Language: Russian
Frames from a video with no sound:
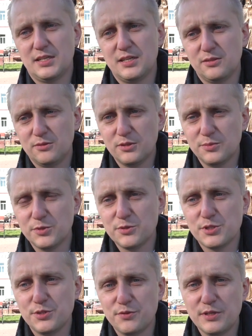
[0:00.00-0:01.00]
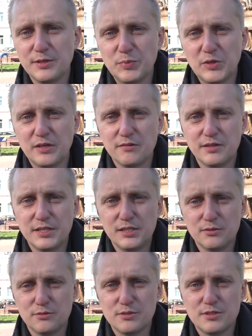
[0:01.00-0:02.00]
о которых мы уже сегодня
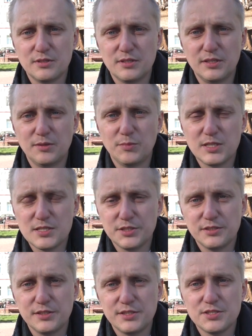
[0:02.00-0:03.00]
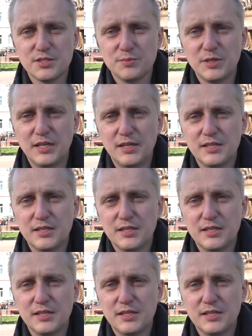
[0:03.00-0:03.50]
поговорили, то есть это и масочный режим,